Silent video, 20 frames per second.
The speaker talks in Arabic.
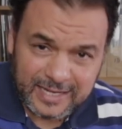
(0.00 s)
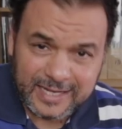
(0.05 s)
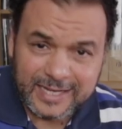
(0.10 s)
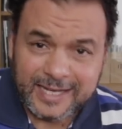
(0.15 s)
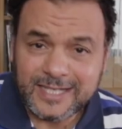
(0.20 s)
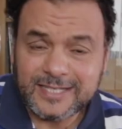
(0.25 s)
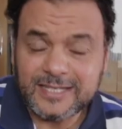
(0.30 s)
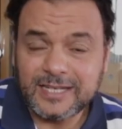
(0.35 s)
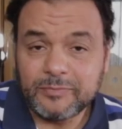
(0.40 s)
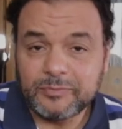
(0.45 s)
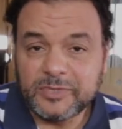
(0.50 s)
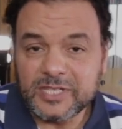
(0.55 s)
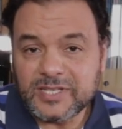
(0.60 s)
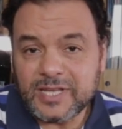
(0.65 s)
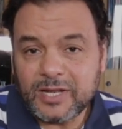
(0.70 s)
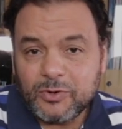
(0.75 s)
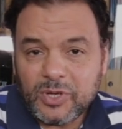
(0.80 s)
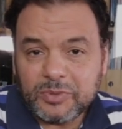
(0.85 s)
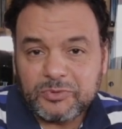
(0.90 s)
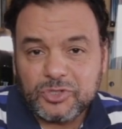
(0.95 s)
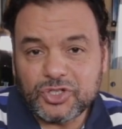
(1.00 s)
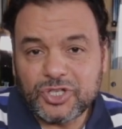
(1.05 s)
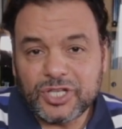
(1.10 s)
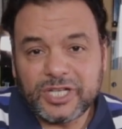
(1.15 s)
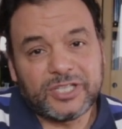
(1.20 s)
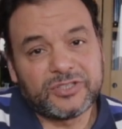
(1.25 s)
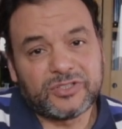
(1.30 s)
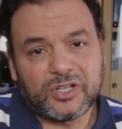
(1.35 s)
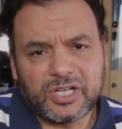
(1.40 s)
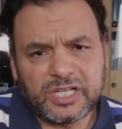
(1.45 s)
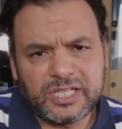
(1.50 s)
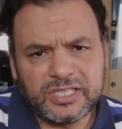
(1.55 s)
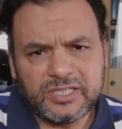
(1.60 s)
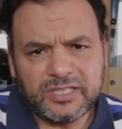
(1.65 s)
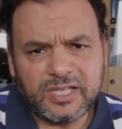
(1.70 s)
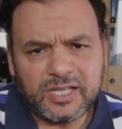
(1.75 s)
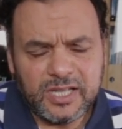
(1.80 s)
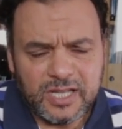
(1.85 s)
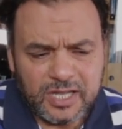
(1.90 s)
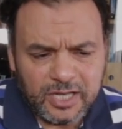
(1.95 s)
الناس اللي بتسال وهي بتشتري جيتارات
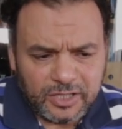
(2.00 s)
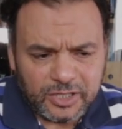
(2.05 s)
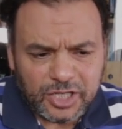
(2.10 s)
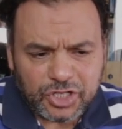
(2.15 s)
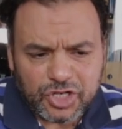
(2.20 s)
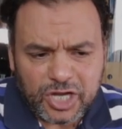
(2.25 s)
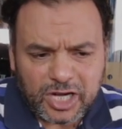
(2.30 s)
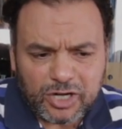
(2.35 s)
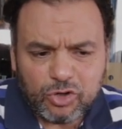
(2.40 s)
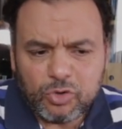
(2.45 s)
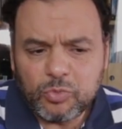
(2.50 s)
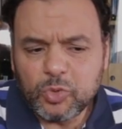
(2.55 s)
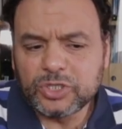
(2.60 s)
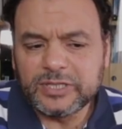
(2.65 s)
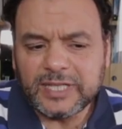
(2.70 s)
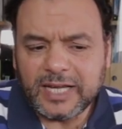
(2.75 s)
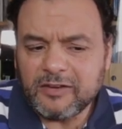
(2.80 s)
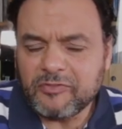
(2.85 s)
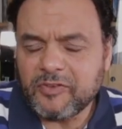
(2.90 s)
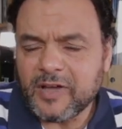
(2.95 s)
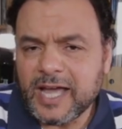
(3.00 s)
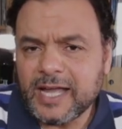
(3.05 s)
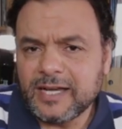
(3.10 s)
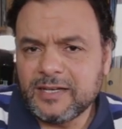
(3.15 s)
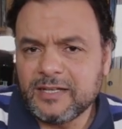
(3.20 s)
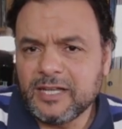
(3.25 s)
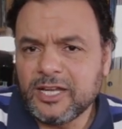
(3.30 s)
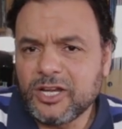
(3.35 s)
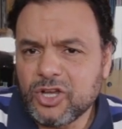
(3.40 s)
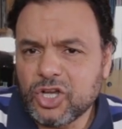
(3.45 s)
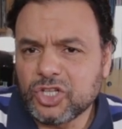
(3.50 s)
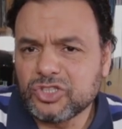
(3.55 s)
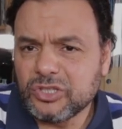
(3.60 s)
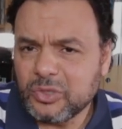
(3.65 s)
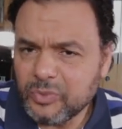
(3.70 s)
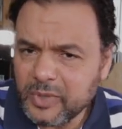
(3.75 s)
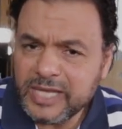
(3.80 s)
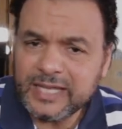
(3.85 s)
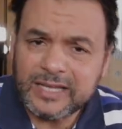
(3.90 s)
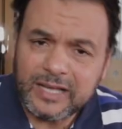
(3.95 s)
جديده ده شكله مختلف عن الكات
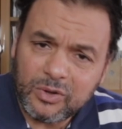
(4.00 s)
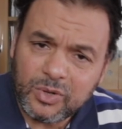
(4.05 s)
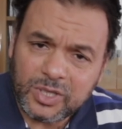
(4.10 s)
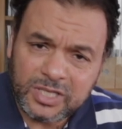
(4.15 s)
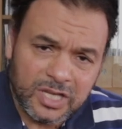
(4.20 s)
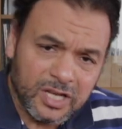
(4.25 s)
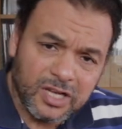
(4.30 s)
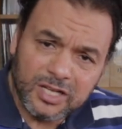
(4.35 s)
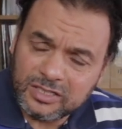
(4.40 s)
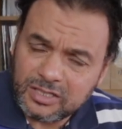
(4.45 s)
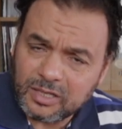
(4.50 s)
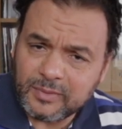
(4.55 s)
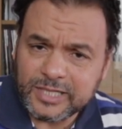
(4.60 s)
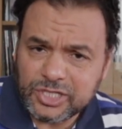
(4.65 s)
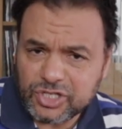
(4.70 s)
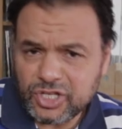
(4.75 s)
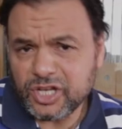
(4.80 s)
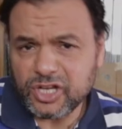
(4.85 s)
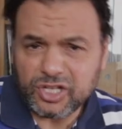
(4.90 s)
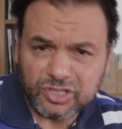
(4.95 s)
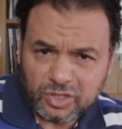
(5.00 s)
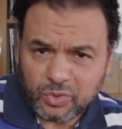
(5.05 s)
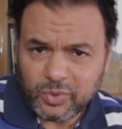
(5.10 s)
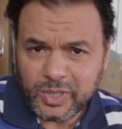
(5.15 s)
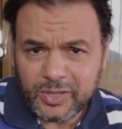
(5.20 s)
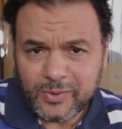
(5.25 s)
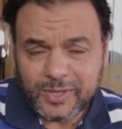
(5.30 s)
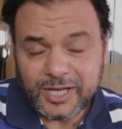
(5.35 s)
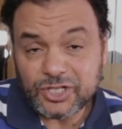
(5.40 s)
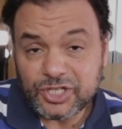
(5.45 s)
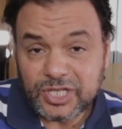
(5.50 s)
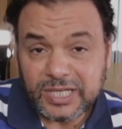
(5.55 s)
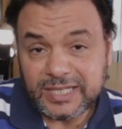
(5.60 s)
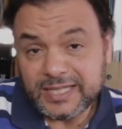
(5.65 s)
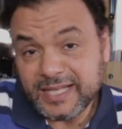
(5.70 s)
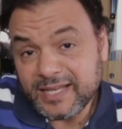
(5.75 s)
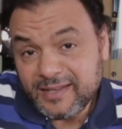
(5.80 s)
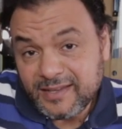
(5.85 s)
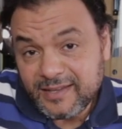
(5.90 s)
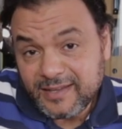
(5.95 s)
اواي دوت طب اشتري كات اواي ولا اشتري
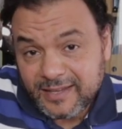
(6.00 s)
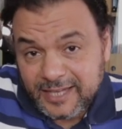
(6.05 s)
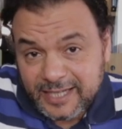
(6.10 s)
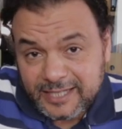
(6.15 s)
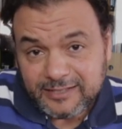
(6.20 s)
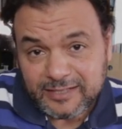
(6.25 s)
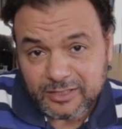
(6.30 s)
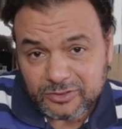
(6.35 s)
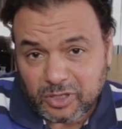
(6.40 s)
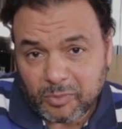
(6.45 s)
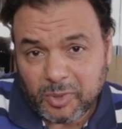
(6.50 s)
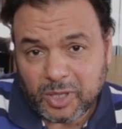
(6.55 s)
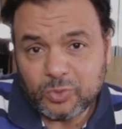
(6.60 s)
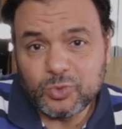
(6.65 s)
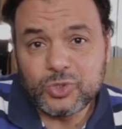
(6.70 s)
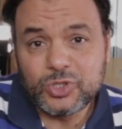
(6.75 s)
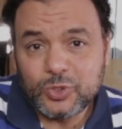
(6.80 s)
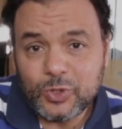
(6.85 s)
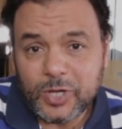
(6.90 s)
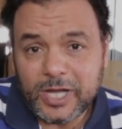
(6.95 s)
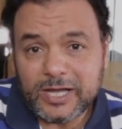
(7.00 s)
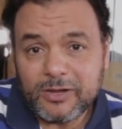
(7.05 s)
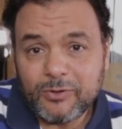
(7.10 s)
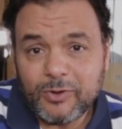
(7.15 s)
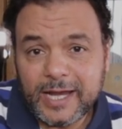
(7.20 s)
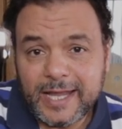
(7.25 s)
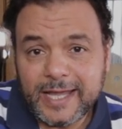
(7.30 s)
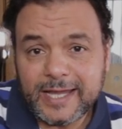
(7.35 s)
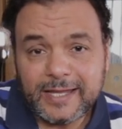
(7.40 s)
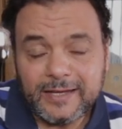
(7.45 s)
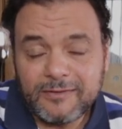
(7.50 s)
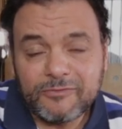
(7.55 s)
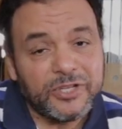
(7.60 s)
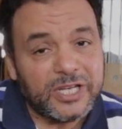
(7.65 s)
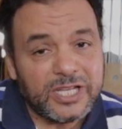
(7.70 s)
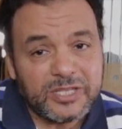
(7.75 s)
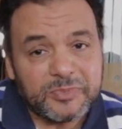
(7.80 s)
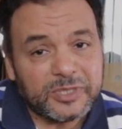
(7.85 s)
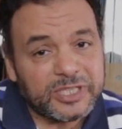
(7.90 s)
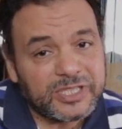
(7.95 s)
ده انت طبعا وذوقك ولكن في
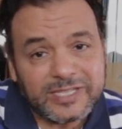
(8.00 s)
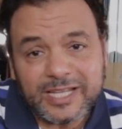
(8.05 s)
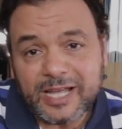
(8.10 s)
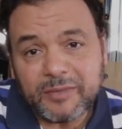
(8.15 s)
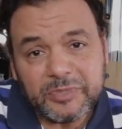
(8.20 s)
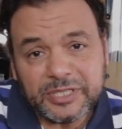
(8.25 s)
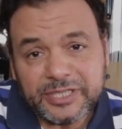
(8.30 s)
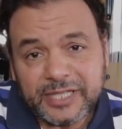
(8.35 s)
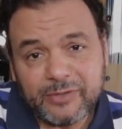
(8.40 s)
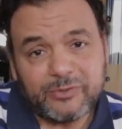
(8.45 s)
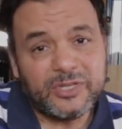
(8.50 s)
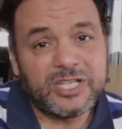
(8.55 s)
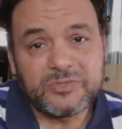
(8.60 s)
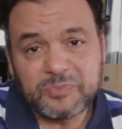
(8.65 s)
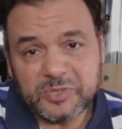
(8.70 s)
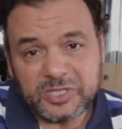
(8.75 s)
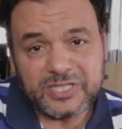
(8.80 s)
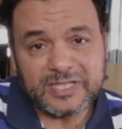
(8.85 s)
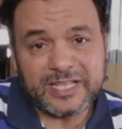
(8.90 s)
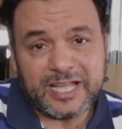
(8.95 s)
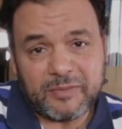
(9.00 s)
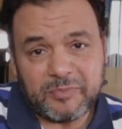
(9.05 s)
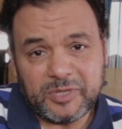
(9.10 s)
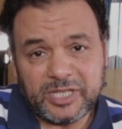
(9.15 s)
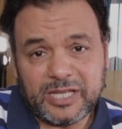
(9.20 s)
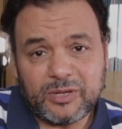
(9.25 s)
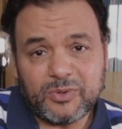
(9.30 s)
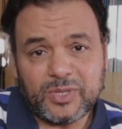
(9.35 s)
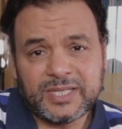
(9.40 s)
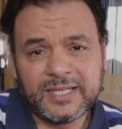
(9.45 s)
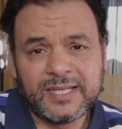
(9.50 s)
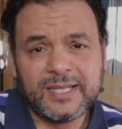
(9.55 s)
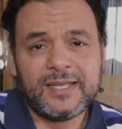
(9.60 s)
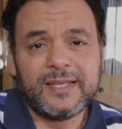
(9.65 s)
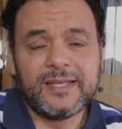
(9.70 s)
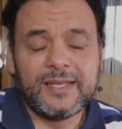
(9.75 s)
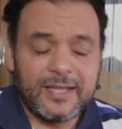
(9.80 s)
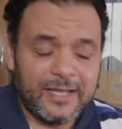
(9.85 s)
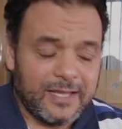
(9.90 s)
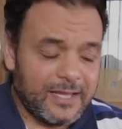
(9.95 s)
ناس بتستعمل ده وناس بتستعمل دوت
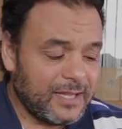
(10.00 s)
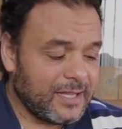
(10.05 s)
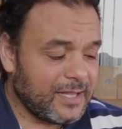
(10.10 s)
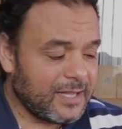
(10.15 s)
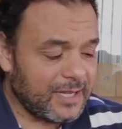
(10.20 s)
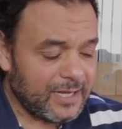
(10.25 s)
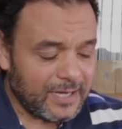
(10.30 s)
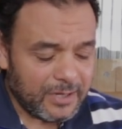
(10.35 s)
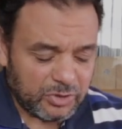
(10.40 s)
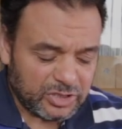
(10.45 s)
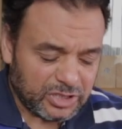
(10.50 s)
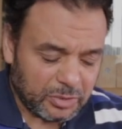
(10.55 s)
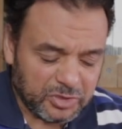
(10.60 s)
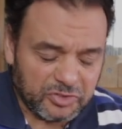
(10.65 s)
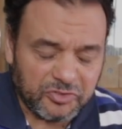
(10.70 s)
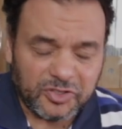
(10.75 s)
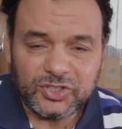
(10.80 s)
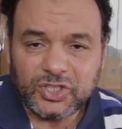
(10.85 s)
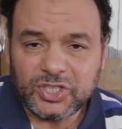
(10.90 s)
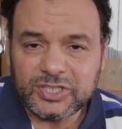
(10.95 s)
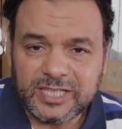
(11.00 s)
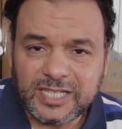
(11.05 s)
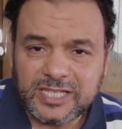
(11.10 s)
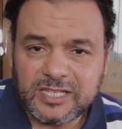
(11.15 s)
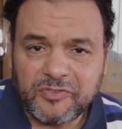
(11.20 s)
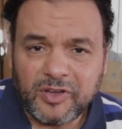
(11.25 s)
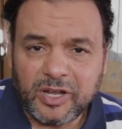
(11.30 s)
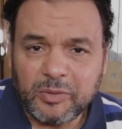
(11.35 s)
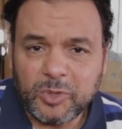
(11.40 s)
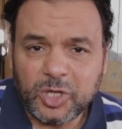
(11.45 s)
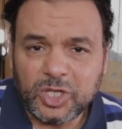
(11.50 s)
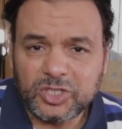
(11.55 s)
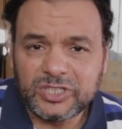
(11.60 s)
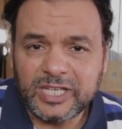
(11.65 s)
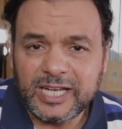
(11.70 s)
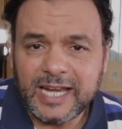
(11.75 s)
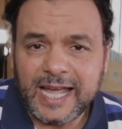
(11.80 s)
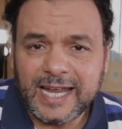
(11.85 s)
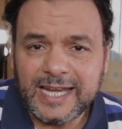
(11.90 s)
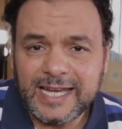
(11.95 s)
اه لو انت بتفضل تعزف على المناطق
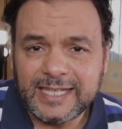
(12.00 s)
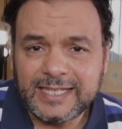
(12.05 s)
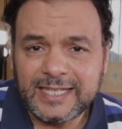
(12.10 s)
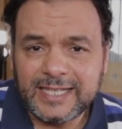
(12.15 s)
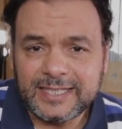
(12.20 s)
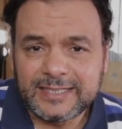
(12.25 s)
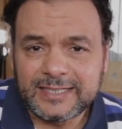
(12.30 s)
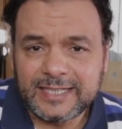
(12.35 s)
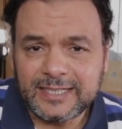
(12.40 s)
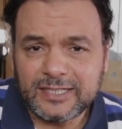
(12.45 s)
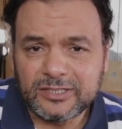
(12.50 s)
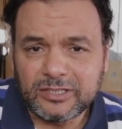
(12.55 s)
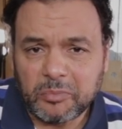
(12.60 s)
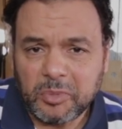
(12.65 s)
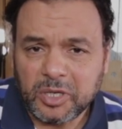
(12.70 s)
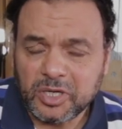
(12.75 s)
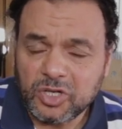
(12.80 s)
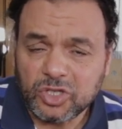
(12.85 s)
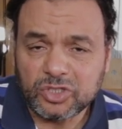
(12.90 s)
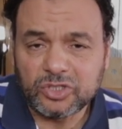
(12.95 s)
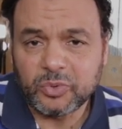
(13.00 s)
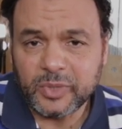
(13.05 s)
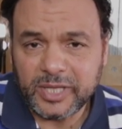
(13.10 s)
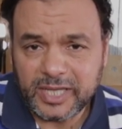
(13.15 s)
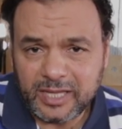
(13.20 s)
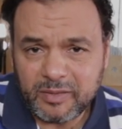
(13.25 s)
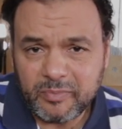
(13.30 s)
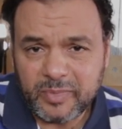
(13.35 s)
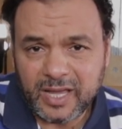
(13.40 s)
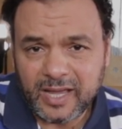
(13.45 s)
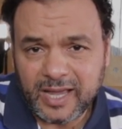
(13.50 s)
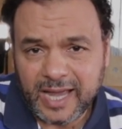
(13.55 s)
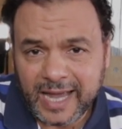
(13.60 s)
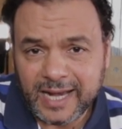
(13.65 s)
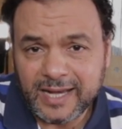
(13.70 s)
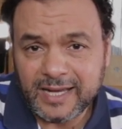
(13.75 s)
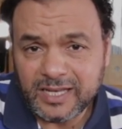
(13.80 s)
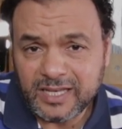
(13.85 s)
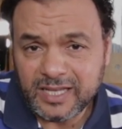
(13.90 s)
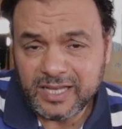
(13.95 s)
العاليه ديت كده طبعا كات اواي هيبقى
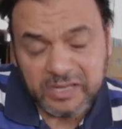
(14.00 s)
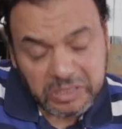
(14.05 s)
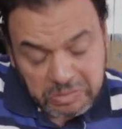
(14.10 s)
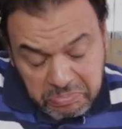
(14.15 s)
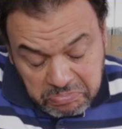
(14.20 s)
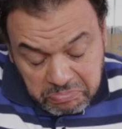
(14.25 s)
حل ليك